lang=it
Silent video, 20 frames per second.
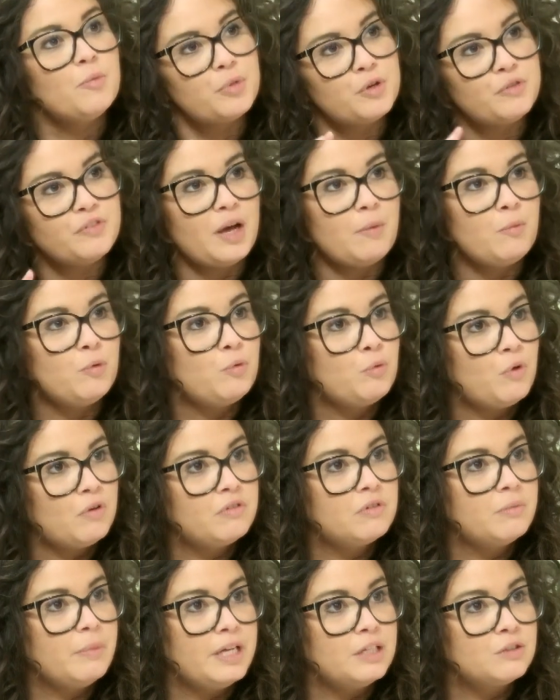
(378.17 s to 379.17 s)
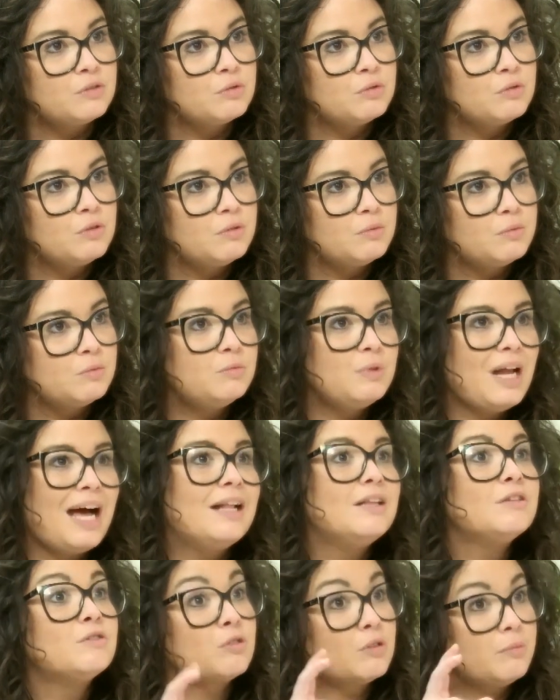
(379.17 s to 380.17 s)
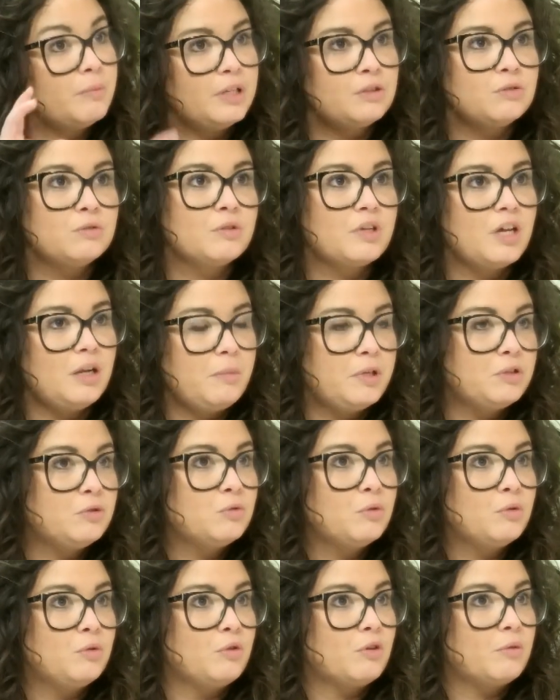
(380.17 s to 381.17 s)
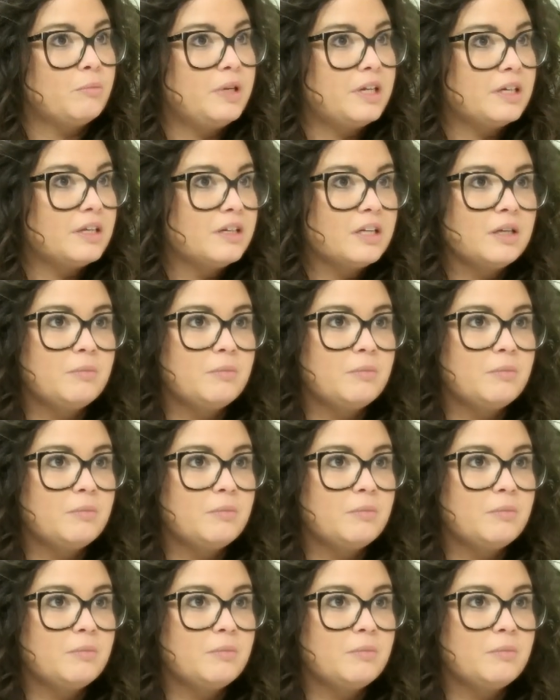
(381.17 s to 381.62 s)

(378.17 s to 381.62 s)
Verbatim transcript: proviamo un nuovo metodo, un altro metodo che è il metodo Herberg,